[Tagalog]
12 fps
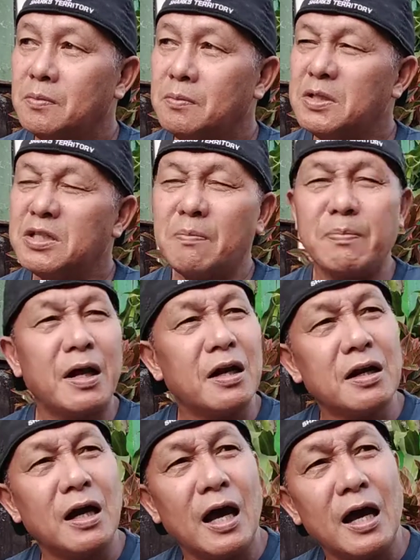minsan parang
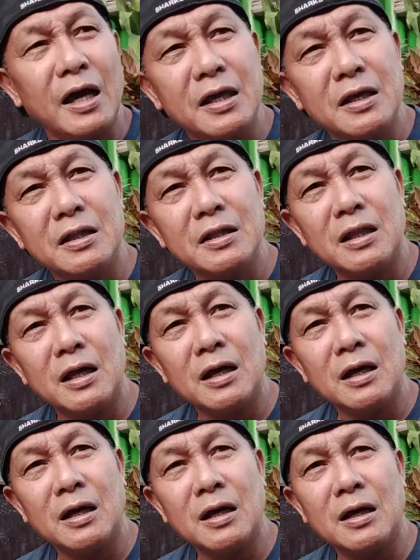nakakaingit
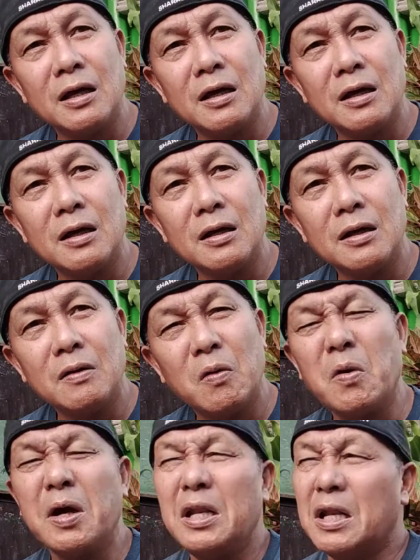na
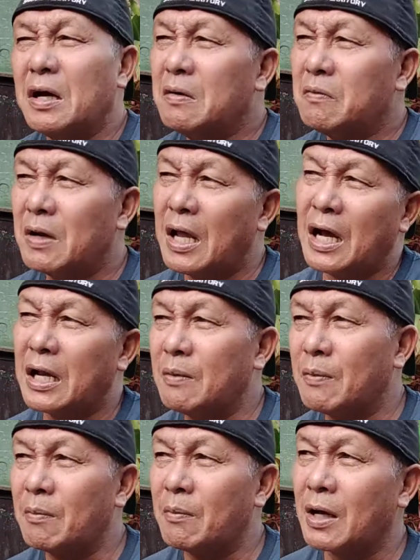okay lang, wala ka
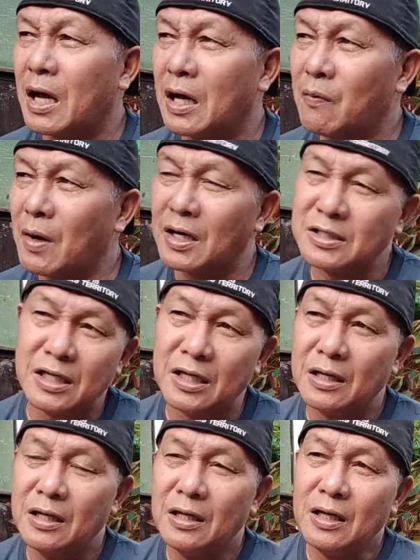namang magagawa kasi
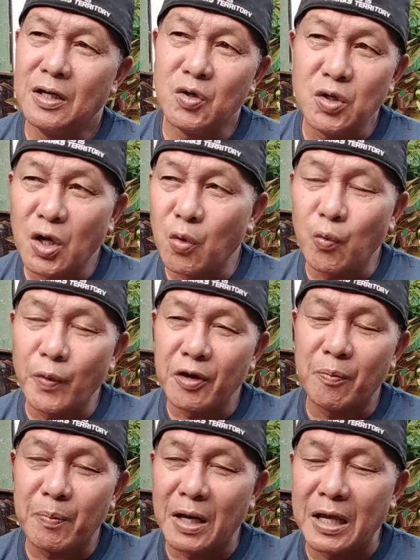yun ang way
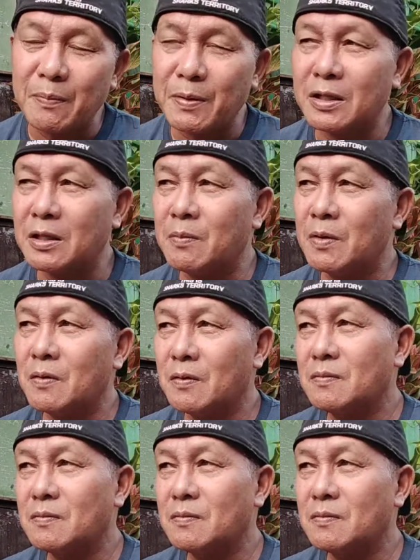of life eh, di ba?